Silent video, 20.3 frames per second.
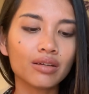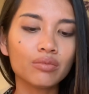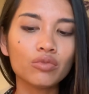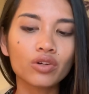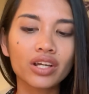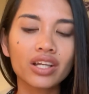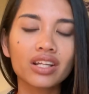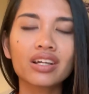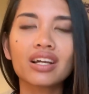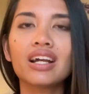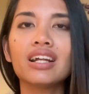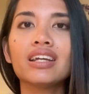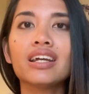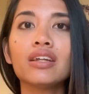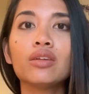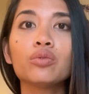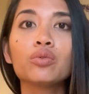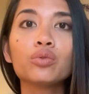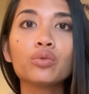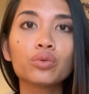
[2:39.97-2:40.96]
mungkin kalian
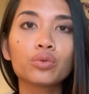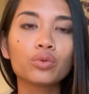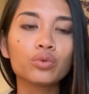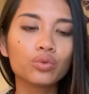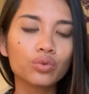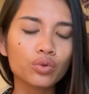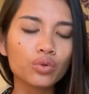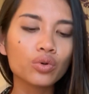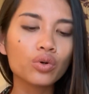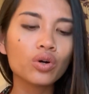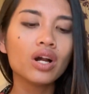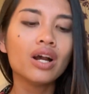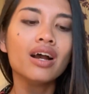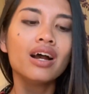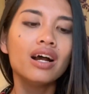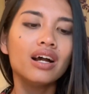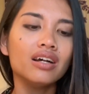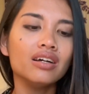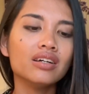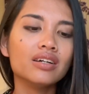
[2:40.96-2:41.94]
tunggu-tunggu
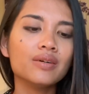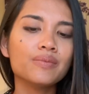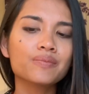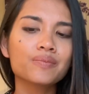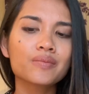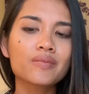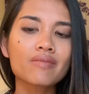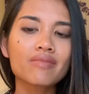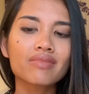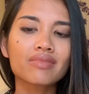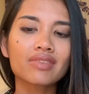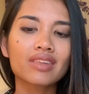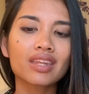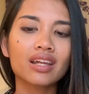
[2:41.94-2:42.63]
um,